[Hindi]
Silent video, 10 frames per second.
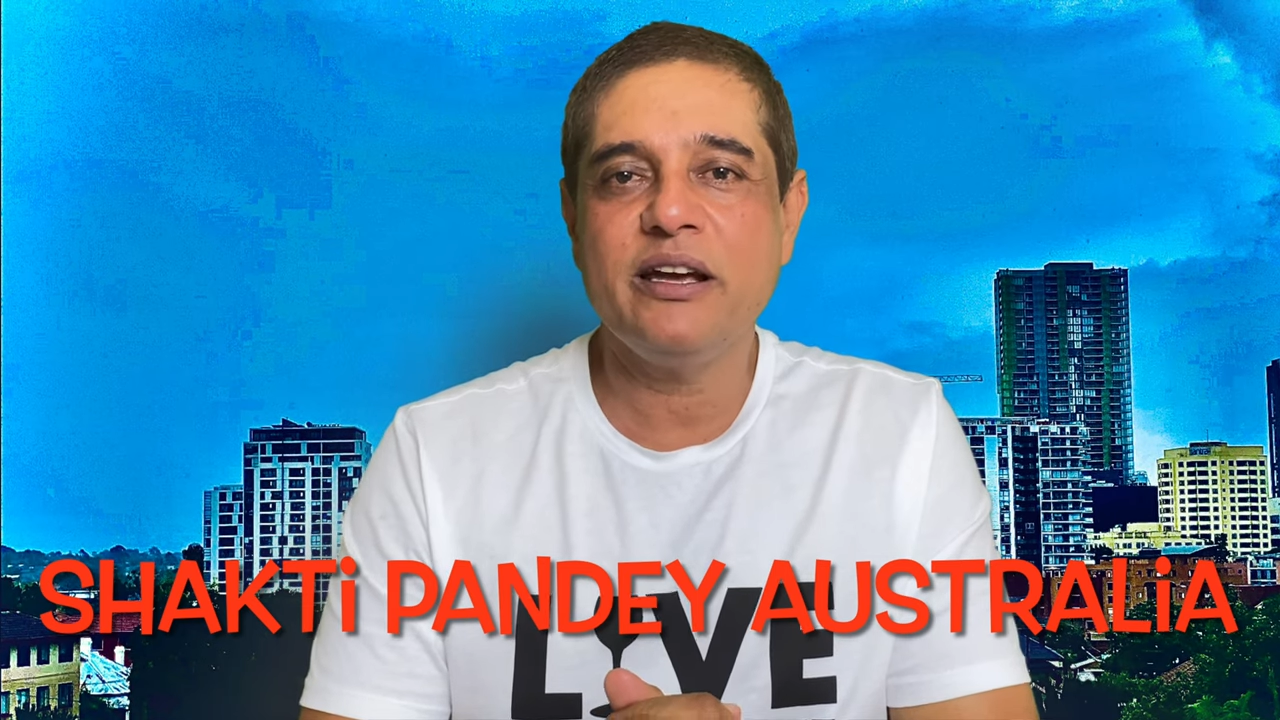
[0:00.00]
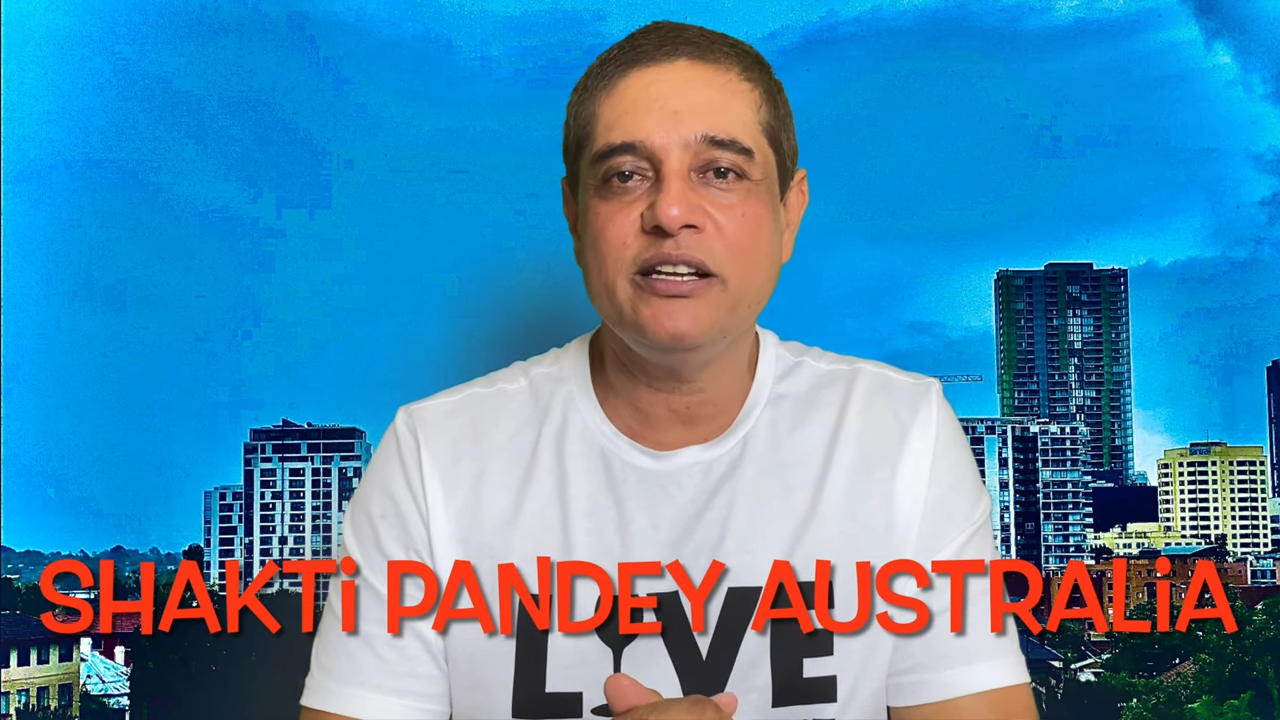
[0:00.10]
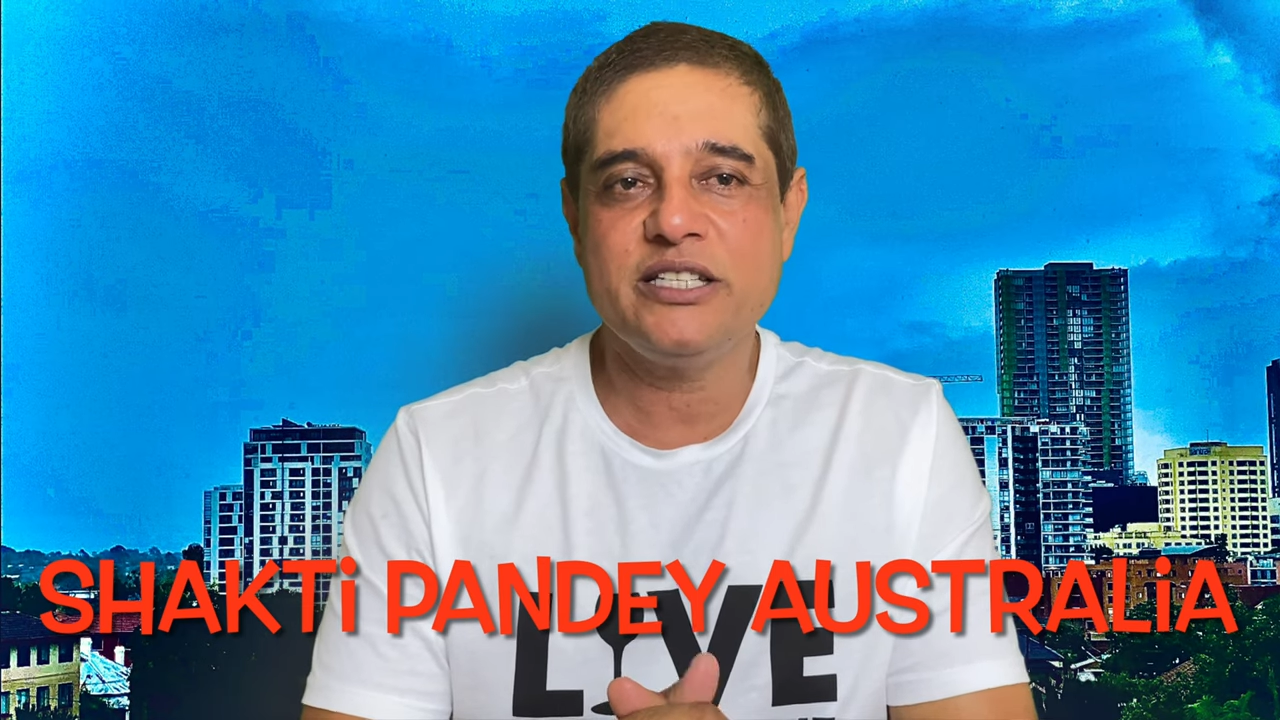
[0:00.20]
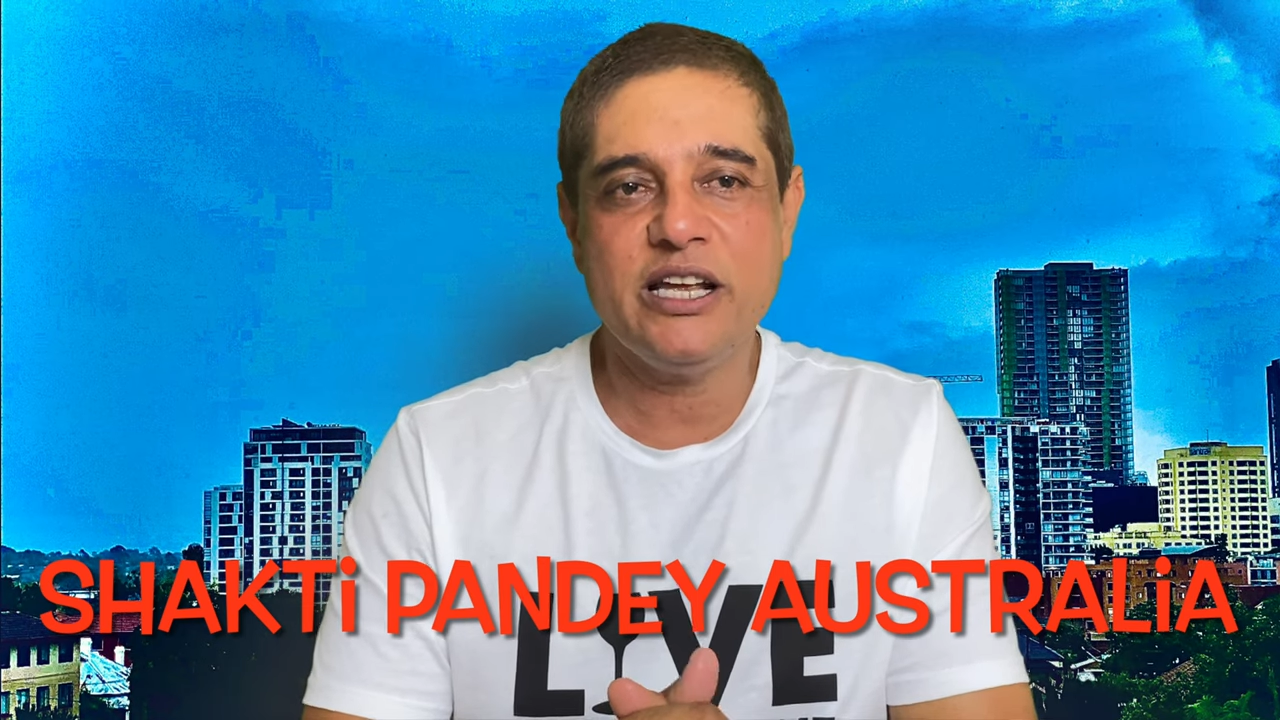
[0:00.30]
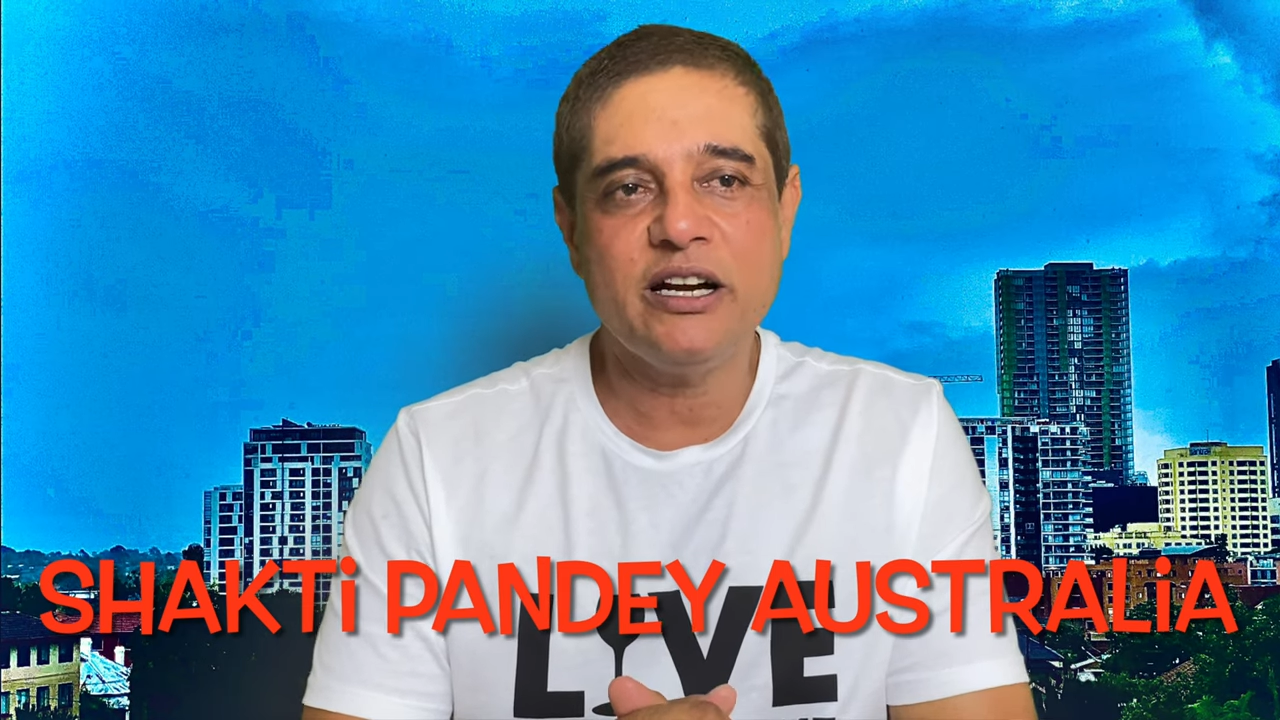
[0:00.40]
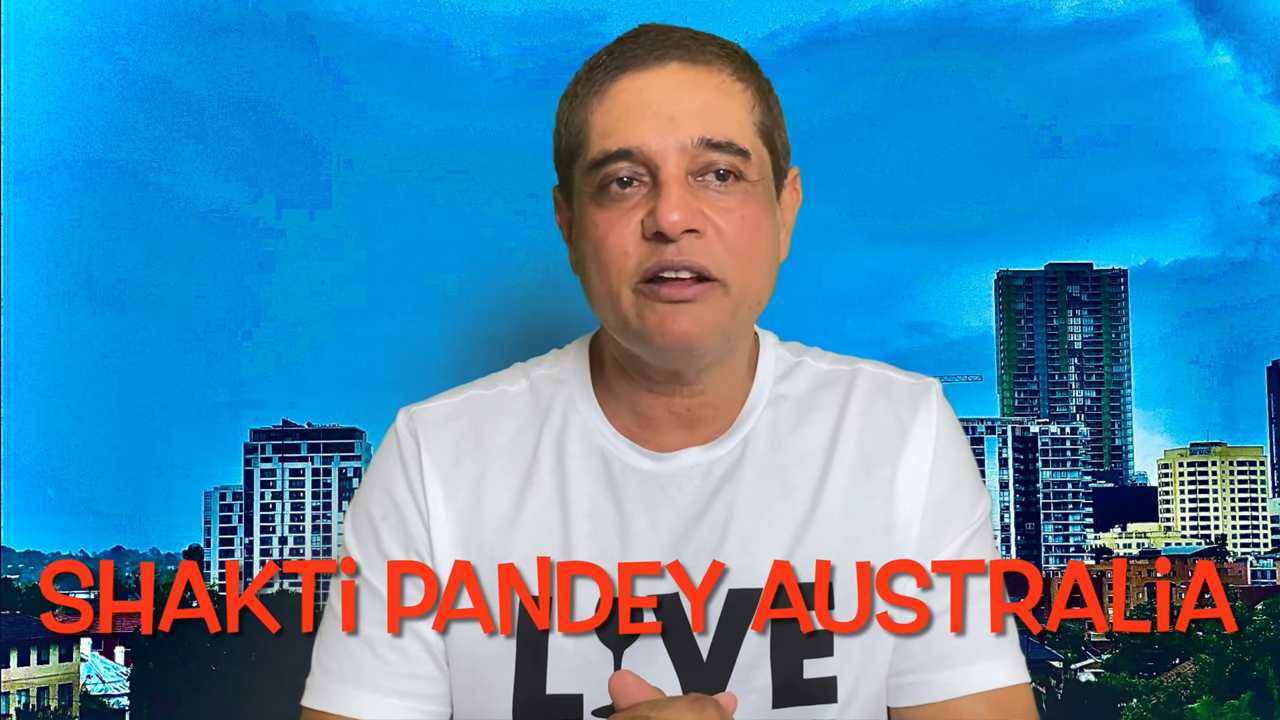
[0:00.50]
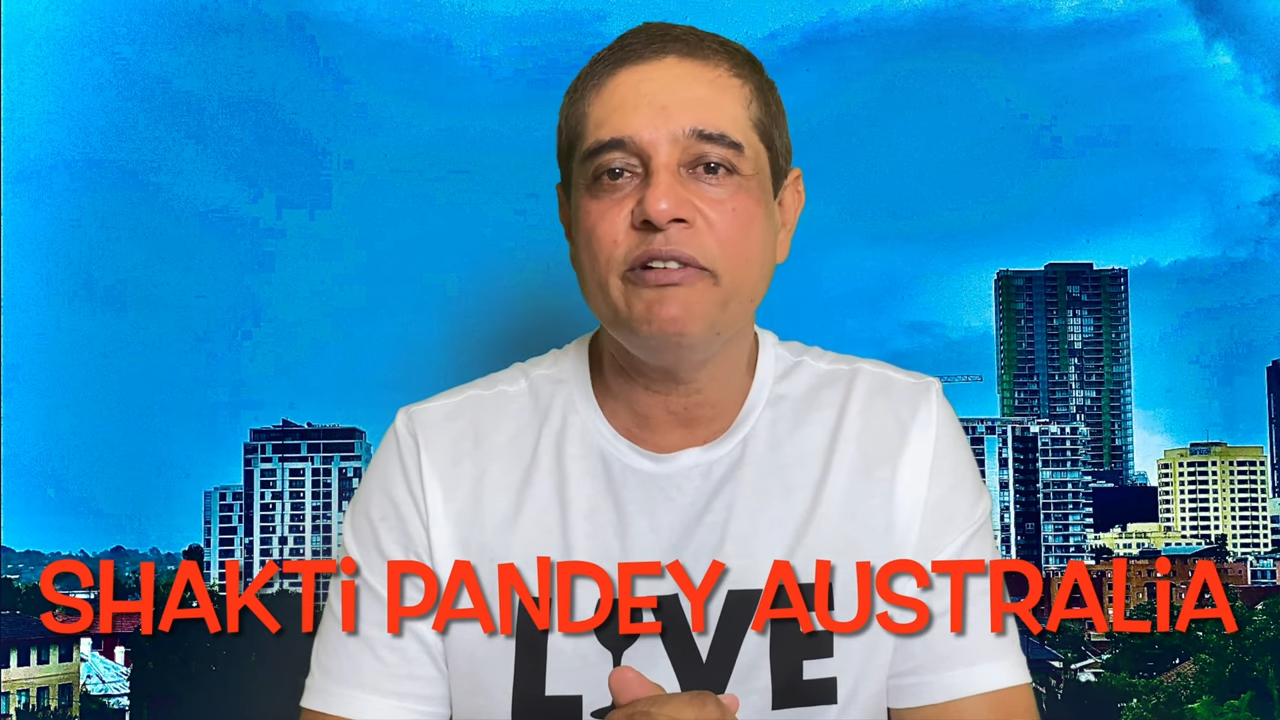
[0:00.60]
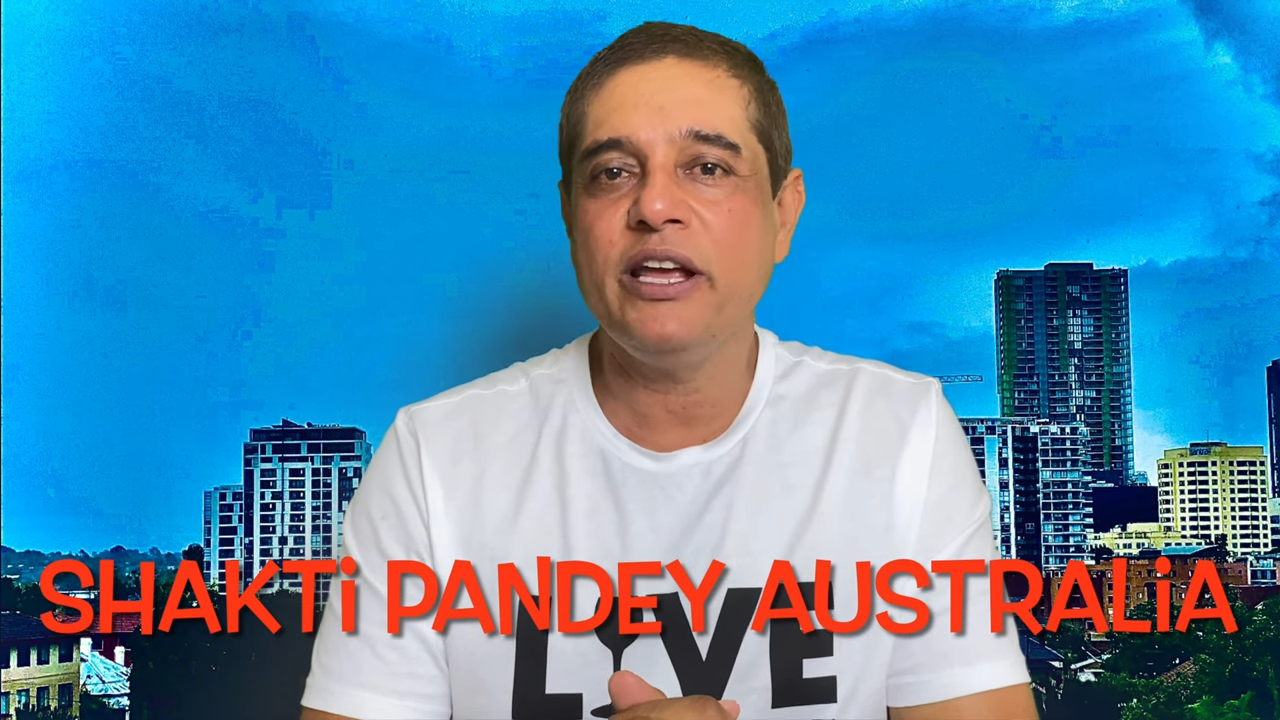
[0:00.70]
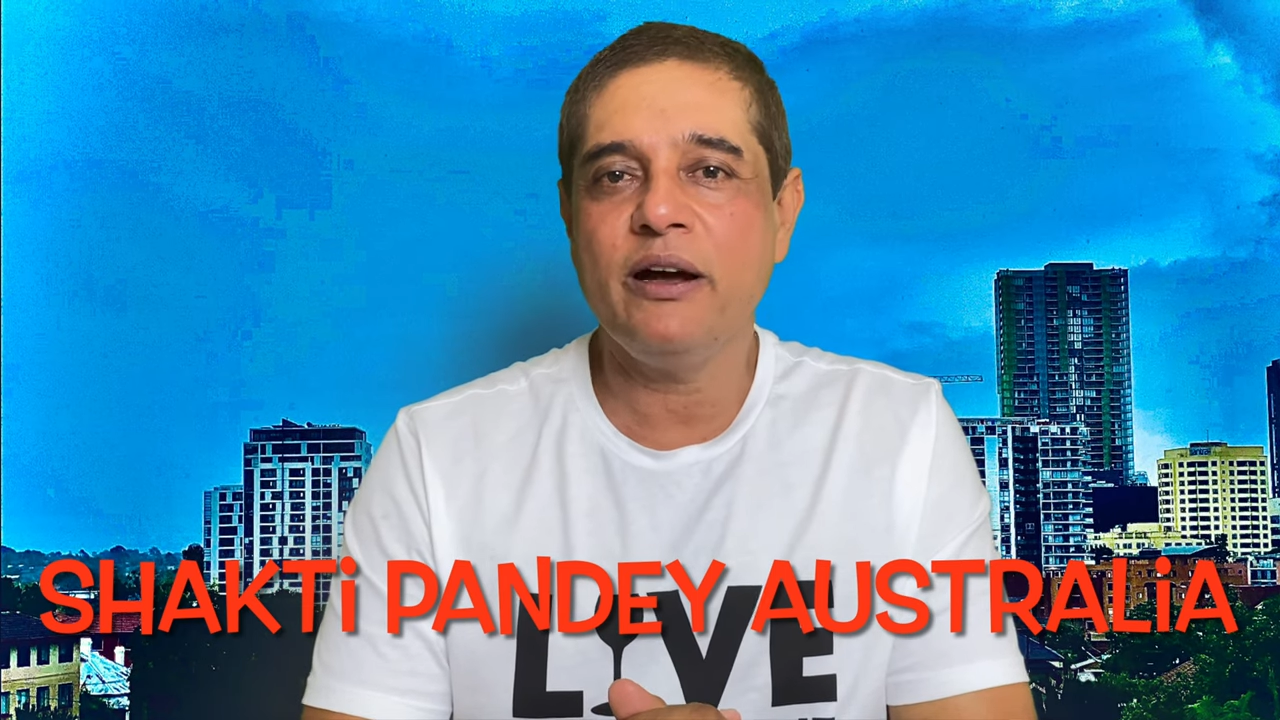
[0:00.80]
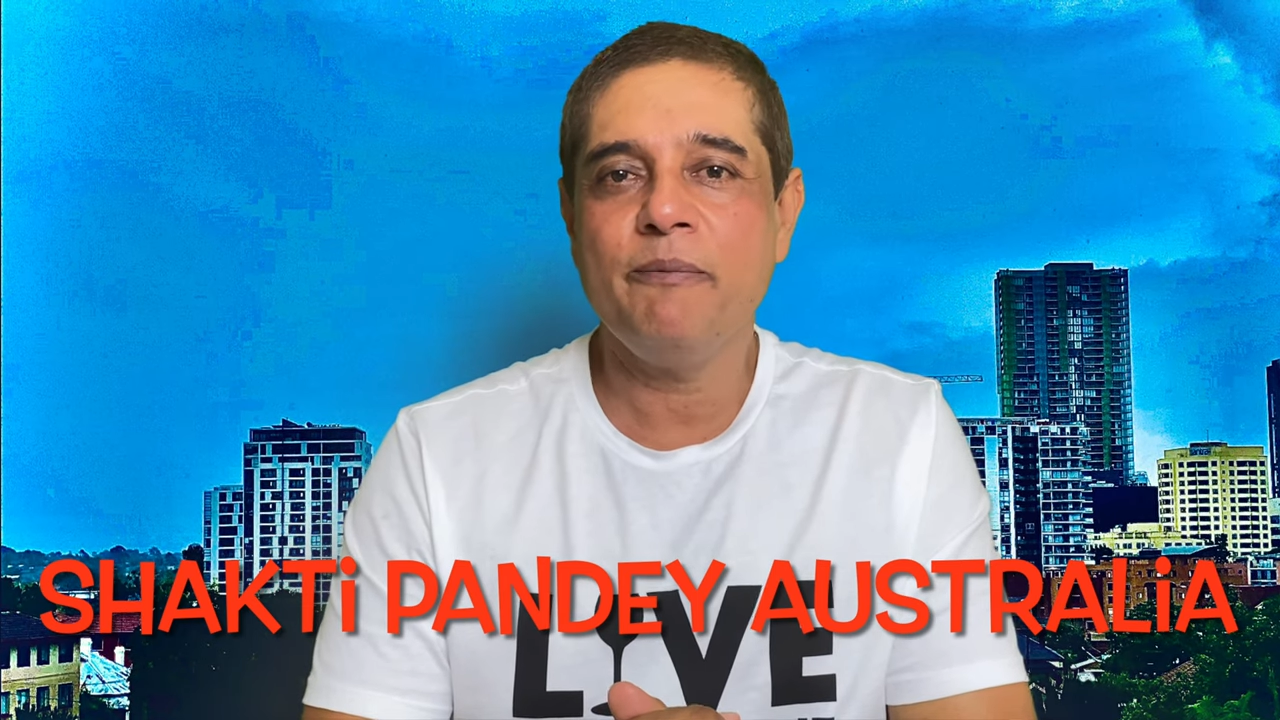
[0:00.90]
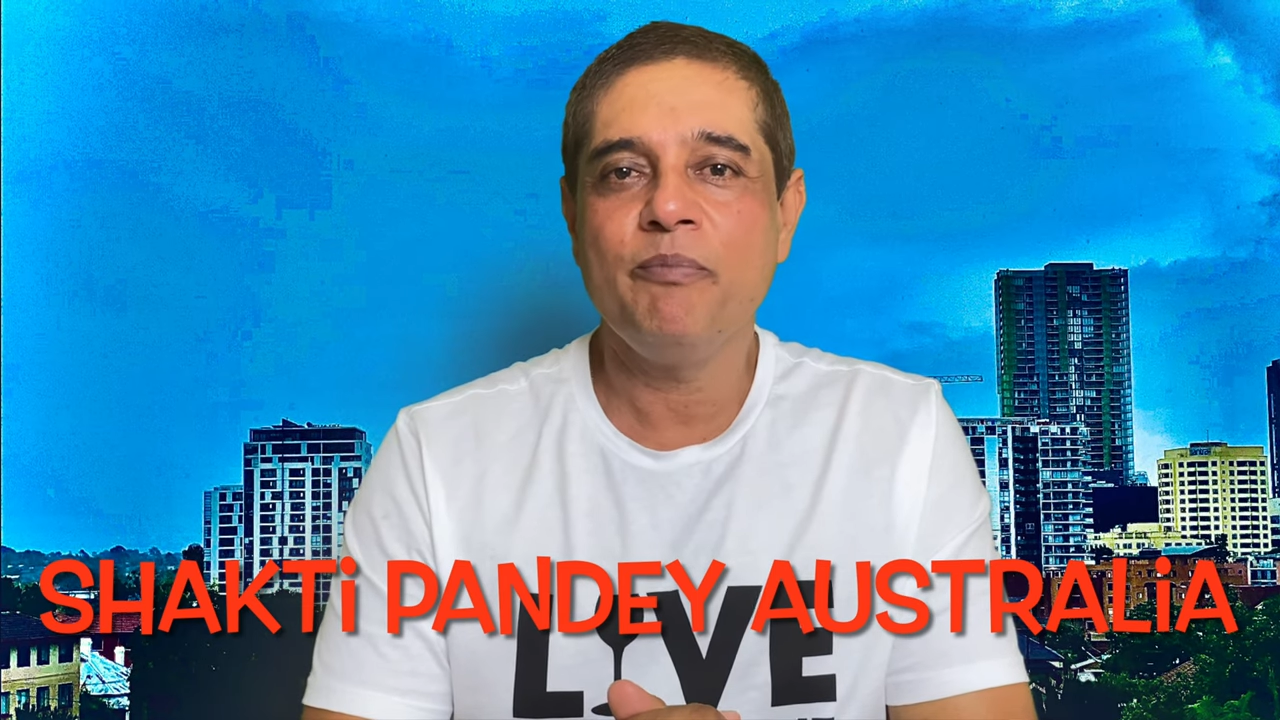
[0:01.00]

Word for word: इनिशिएटिव लिया